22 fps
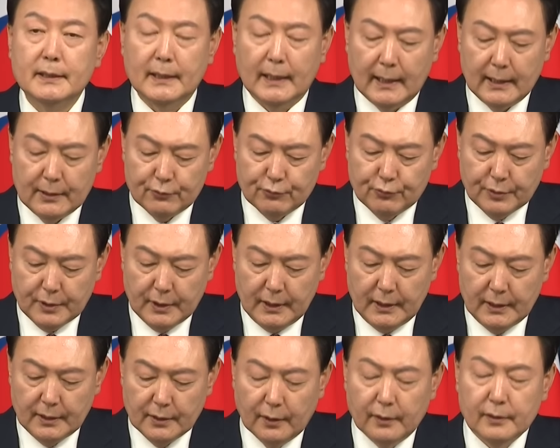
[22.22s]

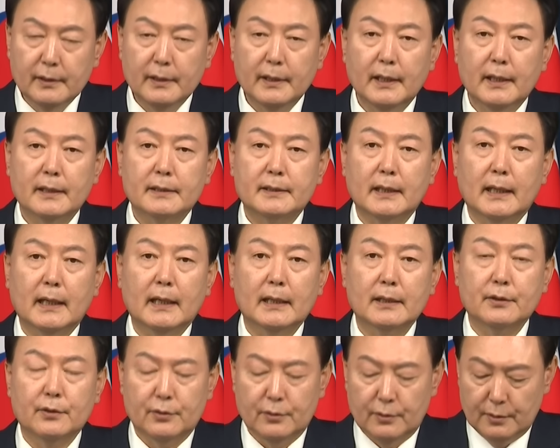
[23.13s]
양국이 연내
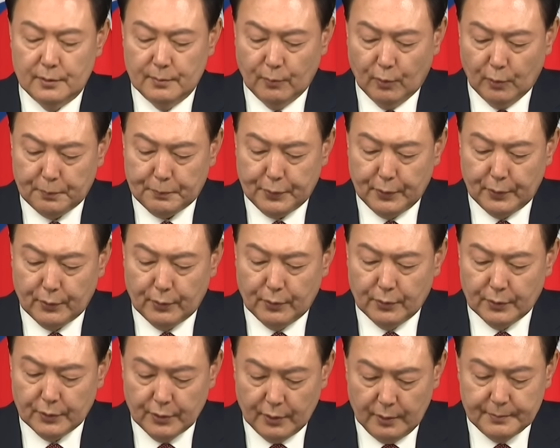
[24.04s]
타결을
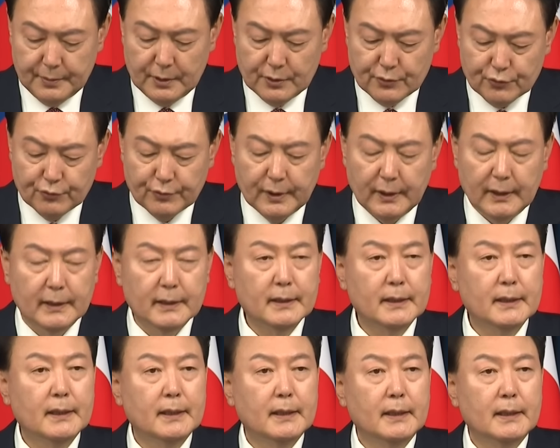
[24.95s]
목표로 협의 중인
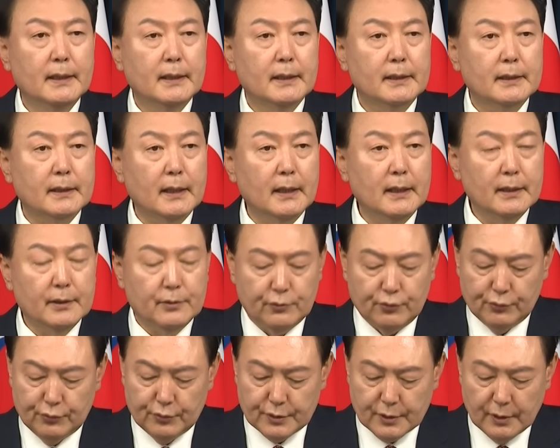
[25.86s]

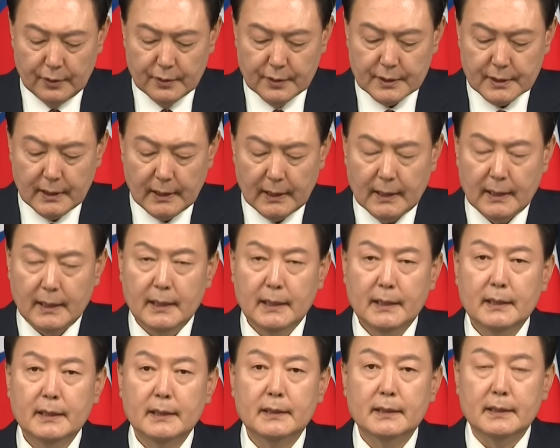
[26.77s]
K2 전차
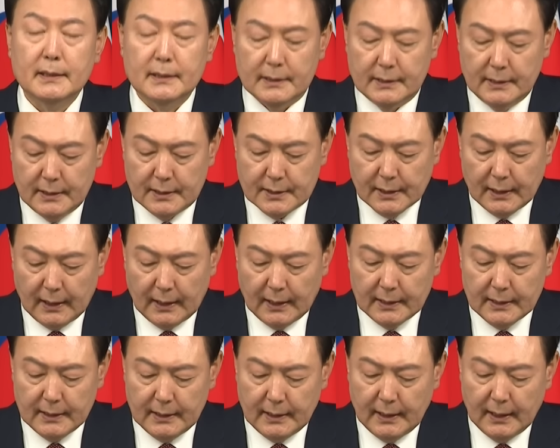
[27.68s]

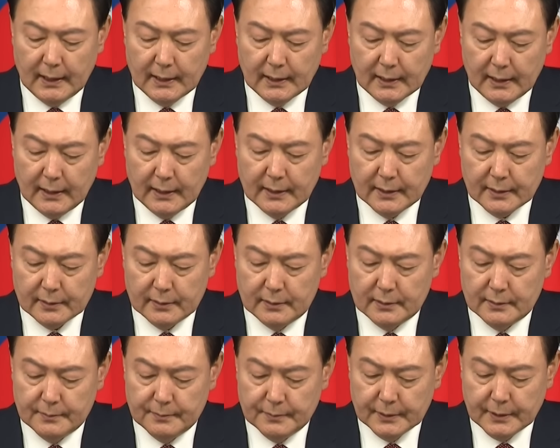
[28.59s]
2차 이행
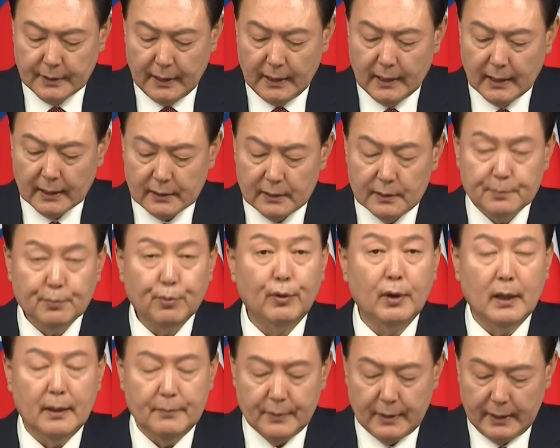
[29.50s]
계약을
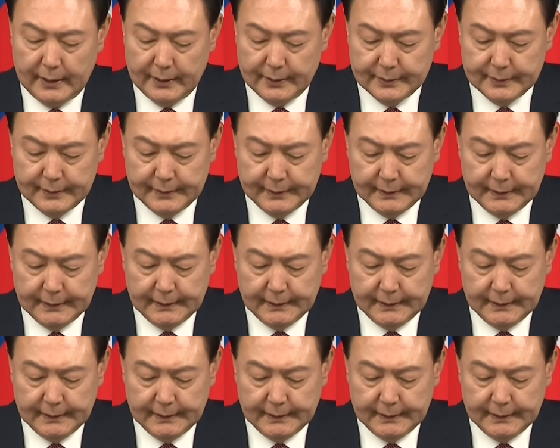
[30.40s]
포함하여